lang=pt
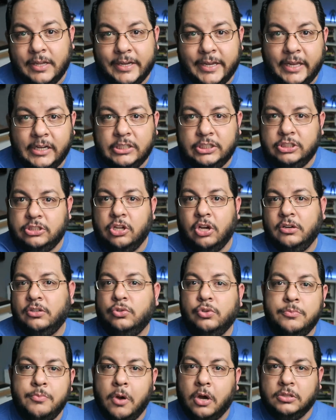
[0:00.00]
Aquela história
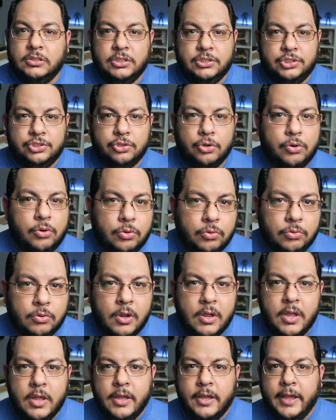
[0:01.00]
do Immortal Joe,
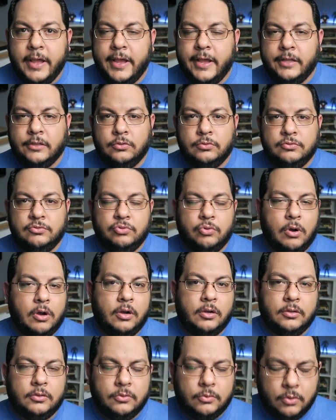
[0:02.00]
é, dos
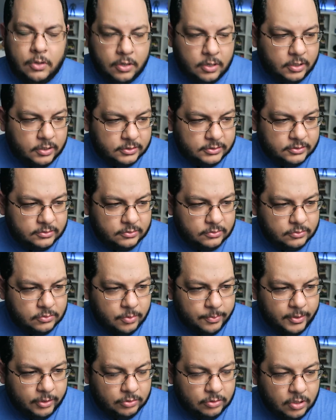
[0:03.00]
War, War,
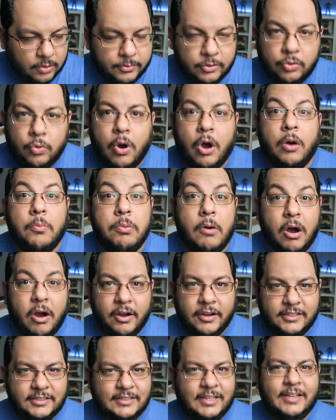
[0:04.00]
como é o nome? War
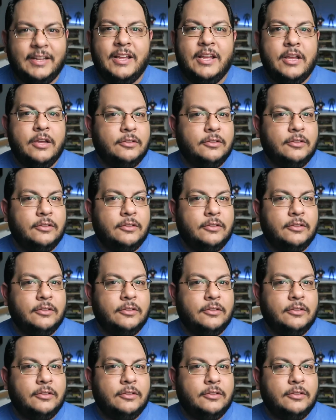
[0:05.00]
Boys, né?